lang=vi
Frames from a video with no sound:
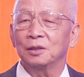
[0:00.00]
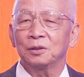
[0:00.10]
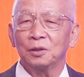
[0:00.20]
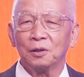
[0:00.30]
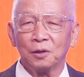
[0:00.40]

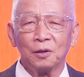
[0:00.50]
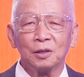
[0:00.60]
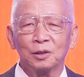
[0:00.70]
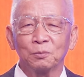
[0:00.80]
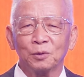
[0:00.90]
Do đó,
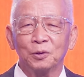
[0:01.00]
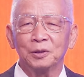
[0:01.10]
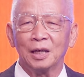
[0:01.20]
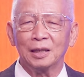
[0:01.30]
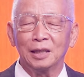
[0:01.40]
chúng tôi
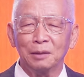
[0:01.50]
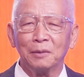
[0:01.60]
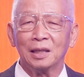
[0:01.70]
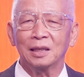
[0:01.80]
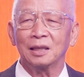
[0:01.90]
đã nhấn
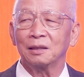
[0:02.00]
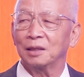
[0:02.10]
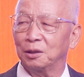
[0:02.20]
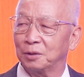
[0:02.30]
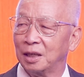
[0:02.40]
mạnh
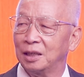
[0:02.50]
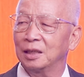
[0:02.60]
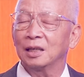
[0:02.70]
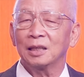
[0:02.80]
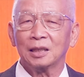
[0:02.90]
điều này
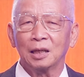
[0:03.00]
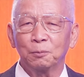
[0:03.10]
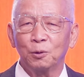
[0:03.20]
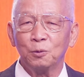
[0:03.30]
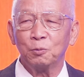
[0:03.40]
là thành
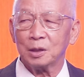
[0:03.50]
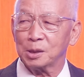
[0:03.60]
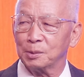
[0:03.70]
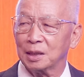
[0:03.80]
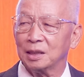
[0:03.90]
phố
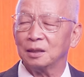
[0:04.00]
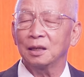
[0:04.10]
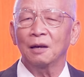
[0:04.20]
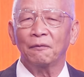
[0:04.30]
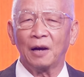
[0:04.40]
Westminster
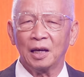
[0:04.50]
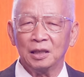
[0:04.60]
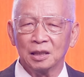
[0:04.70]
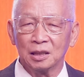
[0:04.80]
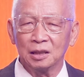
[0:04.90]
phải
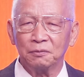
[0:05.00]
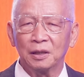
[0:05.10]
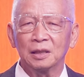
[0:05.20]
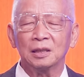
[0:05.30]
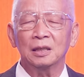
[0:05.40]
giữ
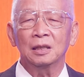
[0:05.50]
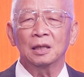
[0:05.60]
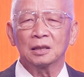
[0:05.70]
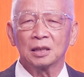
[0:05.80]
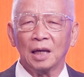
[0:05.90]
vững
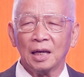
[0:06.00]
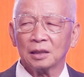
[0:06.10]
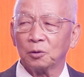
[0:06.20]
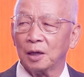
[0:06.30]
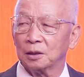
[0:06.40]
sự an
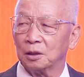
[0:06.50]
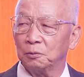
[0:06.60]
toàn cho